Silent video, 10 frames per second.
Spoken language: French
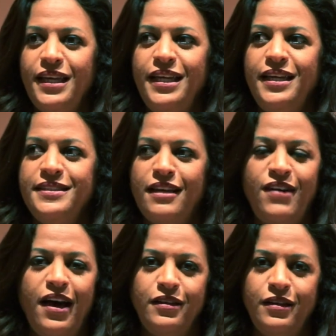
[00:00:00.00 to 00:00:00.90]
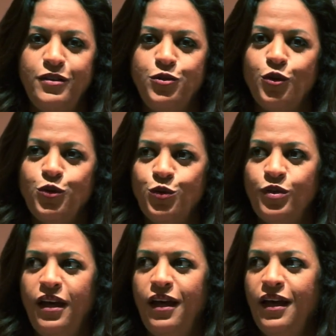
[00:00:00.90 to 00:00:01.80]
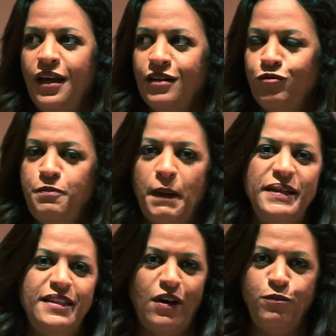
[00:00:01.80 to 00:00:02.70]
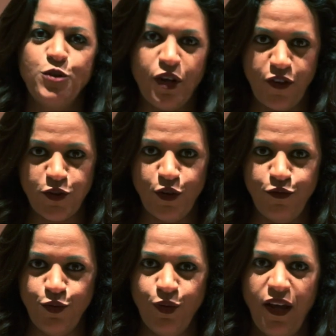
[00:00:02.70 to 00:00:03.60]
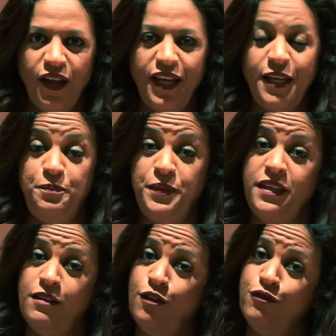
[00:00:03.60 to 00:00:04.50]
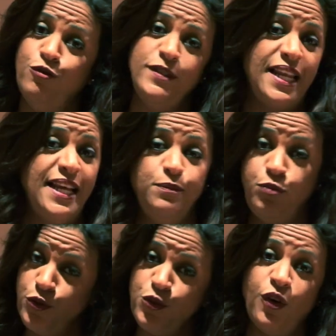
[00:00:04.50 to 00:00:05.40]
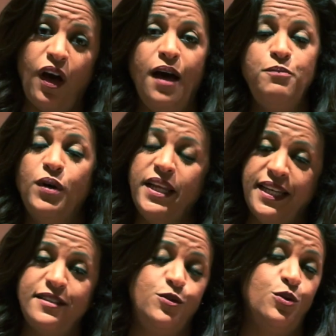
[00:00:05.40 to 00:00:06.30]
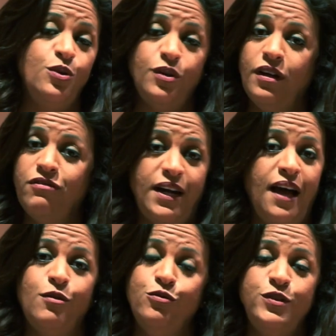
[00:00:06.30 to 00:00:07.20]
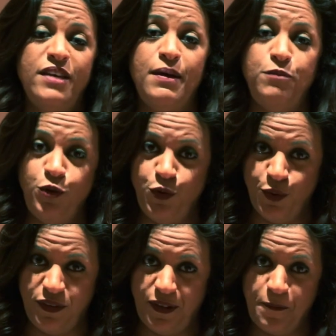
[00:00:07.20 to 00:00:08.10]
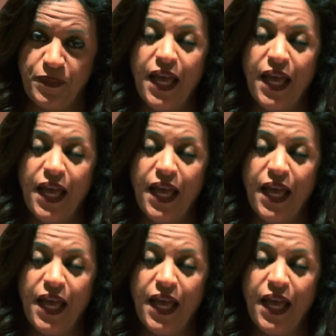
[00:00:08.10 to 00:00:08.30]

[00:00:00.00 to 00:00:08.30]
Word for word: et ça va euh, surtout euh, vous permettre d'avoir plus confiance en vous. Et puis, euh, vous allez être plus serein pour les questions voilà, où vous avez un peu de doute.